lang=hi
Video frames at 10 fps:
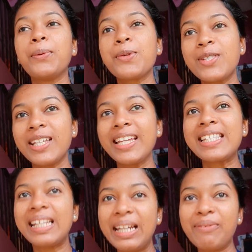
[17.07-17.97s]
उस दिन
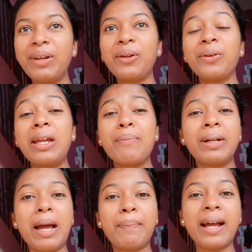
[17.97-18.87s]
इसलिए वीडियो नहीं
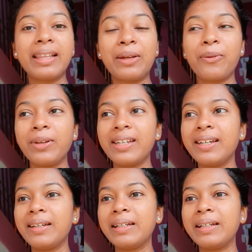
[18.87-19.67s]
बना पाया था क्योंकि